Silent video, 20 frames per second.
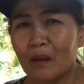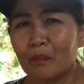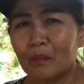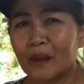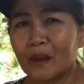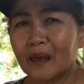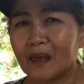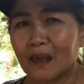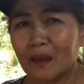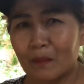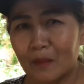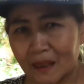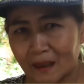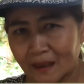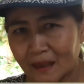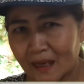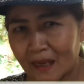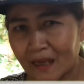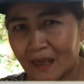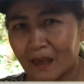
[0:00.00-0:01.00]
เป็นกำลัง
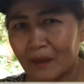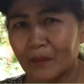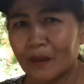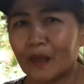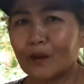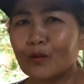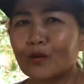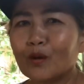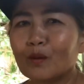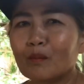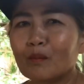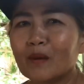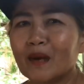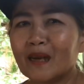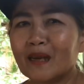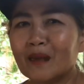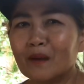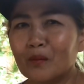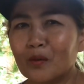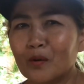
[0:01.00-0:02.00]
ใจให้มันเองคนบ้าน
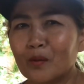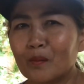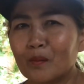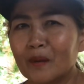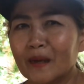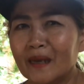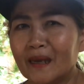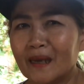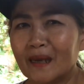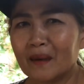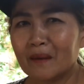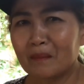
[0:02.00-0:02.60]
ดินภูมิมณี